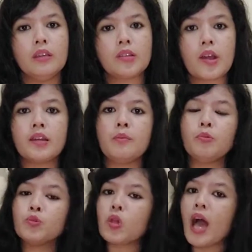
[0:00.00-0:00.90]
terhadap
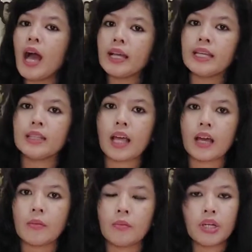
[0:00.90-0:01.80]
usaha
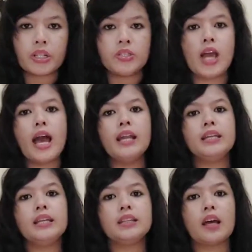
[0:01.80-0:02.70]
kita, pekerjaan
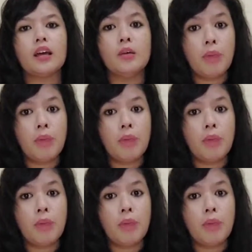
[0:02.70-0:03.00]
kita,